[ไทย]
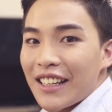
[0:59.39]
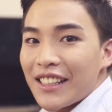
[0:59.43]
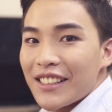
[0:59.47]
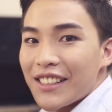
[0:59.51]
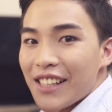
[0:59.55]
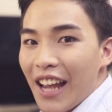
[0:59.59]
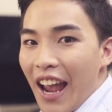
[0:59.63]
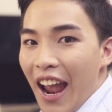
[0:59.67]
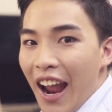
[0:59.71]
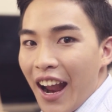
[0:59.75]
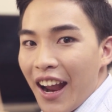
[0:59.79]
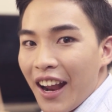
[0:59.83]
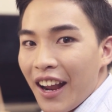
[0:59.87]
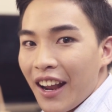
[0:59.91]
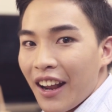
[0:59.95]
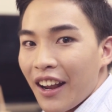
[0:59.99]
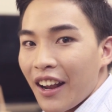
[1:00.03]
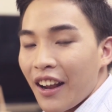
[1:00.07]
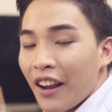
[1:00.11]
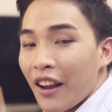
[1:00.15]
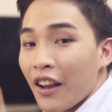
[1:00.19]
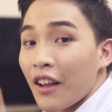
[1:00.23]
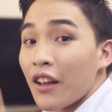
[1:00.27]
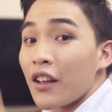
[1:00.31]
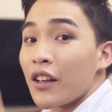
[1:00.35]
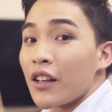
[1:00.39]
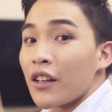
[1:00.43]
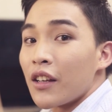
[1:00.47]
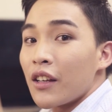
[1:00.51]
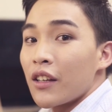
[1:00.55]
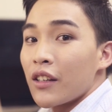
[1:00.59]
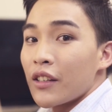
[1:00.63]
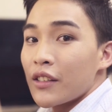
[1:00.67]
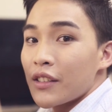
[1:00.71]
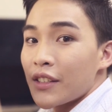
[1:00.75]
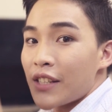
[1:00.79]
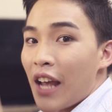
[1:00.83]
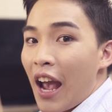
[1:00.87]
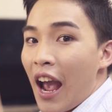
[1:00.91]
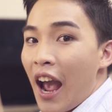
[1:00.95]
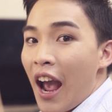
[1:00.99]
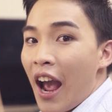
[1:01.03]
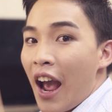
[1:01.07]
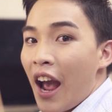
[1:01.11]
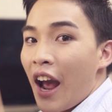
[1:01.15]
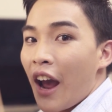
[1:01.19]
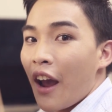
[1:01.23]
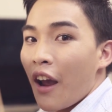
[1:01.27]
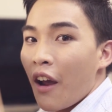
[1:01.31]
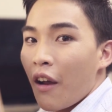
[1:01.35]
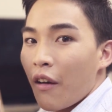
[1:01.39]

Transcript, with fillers: เจ๋งๆแชร์